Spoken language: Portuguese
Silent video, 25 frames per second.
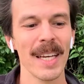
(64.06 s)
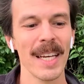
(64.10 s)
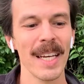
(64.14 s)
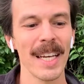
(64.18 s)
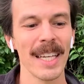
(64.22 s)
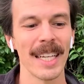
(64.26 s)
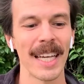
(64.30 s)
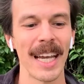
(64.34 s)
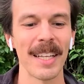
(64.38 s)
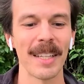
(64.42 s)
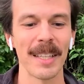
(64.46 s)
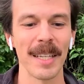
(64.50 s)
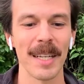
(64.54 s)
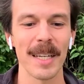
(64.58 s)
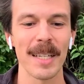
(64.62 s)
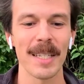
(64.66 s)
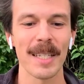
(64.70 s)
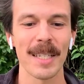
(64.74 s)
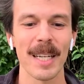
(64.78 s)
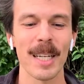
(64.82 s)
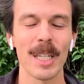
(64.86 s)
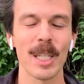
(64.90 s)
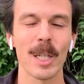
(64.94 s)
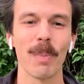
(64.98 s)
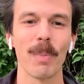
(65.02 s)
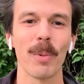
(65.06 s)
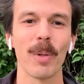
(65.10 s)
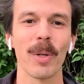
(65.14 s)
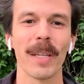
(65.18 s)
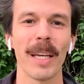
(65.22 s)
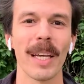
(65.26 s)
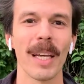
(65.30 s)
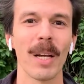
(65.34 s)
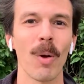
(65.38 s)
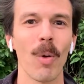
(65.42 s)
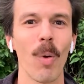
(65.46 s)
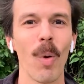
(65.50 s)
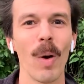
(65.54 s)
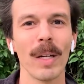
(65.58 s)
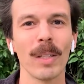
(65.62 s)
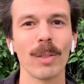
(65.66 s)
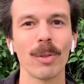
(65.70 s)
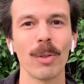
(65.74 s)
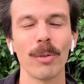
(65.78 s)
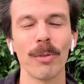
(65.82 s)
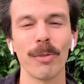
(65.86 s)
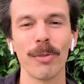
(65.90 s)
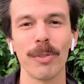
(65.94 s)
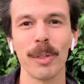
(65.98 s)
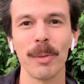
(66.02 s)
que é interessante porque
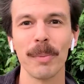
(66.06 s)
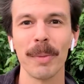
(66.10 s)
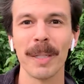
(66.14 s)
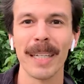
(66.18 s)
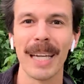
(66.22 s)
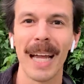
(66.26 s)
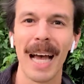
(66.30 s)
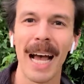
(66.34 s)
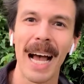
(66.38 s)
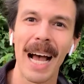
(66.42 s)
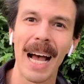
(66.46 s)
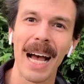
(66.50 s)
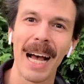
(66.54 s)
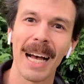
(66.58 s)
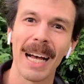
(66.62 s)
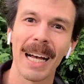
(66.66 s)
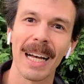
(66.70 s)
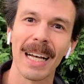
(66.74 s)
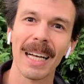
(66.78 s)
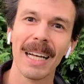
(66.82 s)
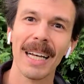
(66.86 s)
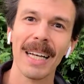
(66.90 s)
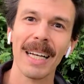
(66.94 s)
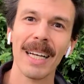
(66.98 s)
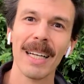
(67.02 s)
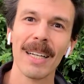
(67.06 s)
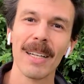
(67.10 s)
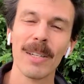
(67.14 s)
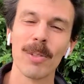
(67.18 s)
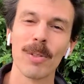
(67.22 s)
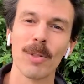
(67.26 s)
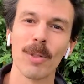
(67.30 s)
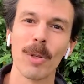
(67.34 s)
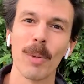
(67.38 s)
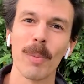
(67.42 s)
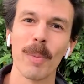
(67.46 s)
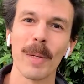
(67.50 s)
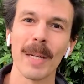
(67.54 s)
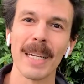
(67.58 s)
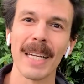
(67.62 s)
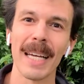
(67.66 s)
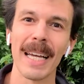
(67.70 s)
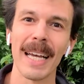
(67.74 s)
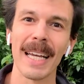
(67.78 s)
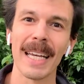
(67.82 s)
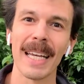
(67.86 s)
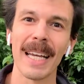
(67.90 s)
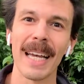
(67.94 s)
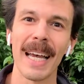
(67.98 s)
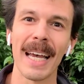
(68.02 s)
enquanto o filme narra sobre
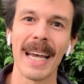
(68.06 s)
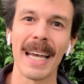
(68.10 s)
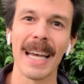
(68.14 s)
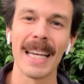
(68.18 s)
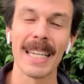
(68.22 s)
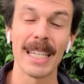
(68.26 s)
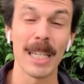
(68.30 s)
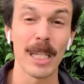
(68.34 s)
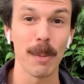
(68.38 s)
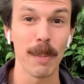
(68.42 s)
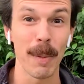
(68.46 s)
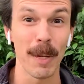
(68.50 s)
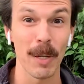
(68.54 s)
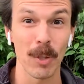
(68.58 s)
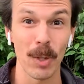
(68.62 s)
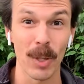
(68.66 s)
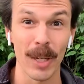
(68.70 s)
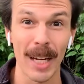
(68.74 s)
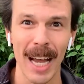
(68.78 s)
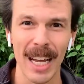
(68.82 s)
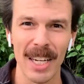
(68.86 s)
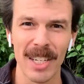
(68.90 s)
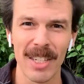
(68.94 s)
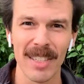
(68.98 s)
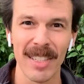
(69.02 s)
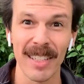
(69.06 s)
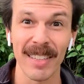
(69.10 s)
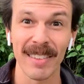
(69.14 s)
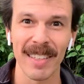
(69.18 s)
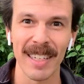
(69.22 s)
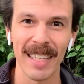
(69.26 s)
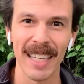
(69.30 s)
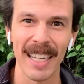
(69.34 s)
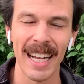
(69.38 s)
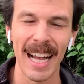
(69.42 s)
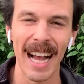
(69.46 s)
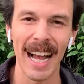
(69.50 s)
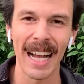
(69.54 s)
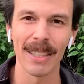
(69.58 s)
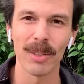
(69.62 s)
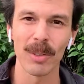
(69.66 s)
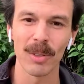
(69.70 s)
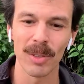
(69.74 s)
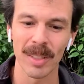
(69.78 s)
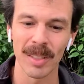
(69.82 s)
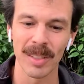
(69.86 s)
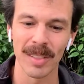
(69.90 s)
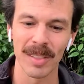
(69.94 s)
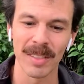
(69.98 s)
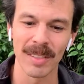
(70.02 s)
é, esses personagens
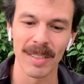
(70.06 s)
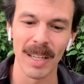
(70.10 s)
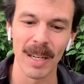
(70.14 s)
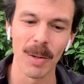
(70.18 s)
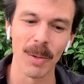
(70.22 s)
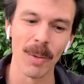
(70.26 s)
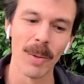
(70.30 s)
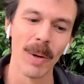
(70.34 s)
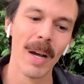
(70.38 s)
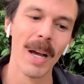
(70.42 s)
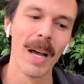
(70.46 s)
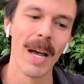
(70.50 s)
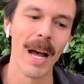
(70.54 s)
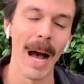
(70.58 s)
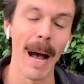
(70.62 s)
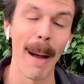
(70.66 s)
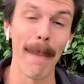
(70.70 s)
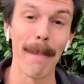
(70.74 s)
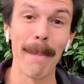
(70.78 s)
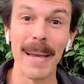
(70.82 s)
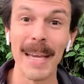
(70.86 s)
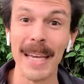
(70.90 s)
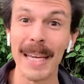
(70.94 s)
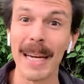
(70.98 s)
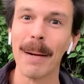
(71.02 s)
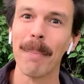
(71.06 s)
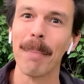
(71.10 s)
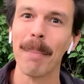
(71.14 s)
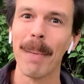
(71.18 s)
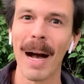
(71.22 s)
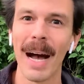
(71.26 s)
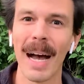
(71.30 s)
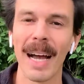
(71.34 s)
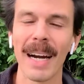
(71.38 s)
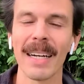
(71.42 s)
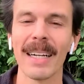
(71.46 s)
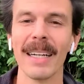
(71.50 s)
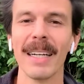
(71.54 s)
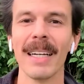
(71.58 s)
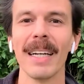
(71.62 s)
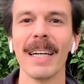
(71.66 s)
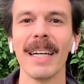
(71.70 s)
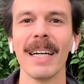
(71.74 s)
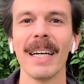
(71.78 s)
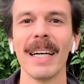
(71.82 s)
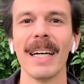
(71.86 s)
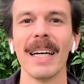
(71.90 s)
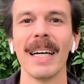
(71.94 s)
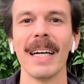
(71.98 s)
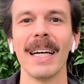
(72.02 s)
intrincados que estão à beira-mar,
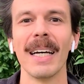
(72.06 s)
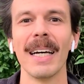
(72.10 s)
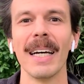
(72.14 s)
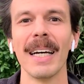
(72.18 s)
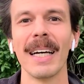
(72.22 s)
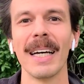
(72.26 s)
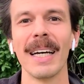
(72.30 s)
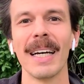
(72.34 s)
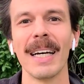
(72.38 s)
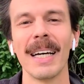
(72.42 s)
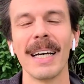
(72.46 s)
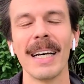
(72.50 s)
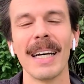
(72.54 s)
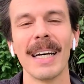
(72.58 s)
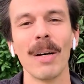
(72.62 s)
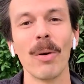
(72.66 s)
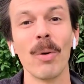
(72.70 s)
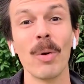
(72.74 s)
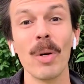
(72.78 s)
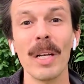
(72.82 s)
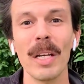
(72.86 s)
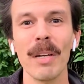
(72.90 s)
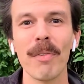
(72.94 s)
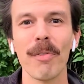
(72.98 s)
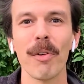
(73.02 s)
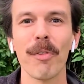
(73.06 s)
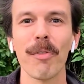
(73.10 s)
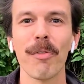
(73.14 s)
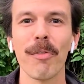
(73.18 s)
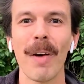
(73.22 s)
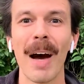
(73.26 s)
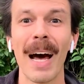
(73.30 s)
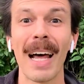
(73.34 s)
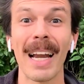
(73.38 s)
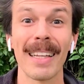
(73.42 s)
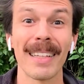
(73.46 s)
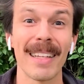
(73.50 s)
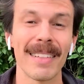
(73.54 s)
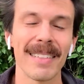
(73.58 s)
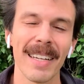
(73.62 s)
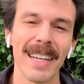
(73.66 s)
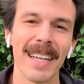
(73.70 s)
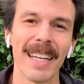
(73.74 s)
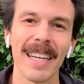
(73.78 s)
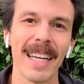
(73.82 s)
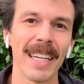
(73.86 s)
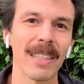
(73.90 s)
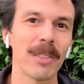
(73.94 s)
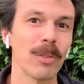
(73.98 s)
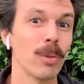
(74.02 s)
é, o livro fala dessa
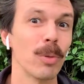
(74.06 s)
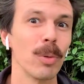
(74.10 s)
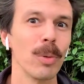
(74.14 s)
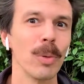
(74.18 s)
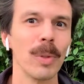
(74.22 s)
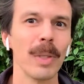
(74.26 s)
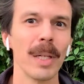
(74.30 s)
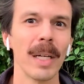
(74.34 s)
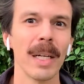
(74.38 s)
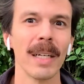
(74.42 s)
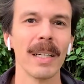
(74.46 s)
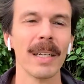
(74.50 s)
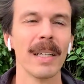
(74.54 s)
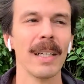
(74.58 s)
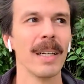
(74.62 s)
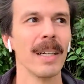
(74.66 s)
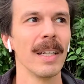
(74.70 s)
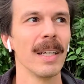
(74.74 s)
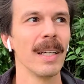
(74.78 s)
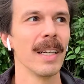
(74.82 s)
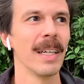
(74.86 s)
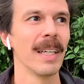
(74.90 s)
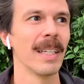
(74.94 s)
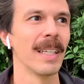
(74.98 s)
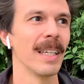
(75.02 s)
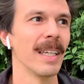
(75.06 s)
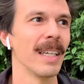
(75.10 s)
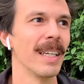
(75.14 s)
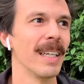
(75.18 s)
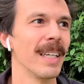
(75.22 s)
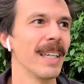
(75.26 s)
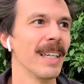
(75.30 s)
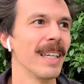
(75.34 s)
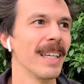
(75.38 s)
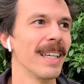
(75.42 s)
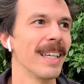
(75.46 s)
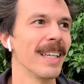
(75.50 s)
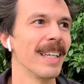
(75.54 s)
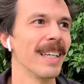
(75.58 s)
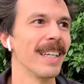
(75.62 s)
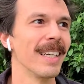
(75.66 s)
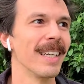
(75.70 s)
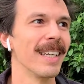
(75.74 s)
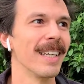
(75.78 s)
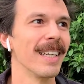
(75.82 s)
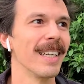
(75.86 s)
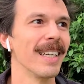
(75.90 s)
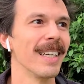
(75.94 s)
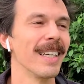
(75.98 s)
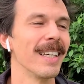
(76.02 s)
criatura
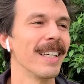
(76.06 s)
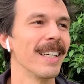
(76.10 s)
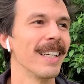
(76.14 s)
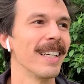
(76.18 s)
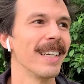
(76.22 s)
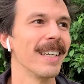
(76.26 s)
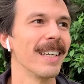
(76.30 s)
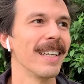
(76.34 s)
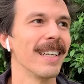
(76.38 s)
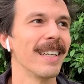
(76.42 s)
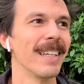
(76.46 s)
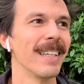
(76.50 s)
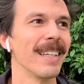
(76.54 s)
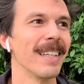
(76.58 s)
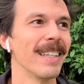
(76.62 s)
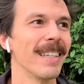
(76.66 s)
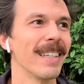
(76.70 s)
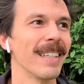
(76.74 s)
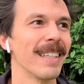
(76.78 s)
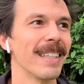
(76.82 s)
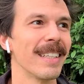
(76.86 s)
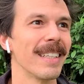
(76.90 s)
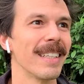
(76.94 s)
que,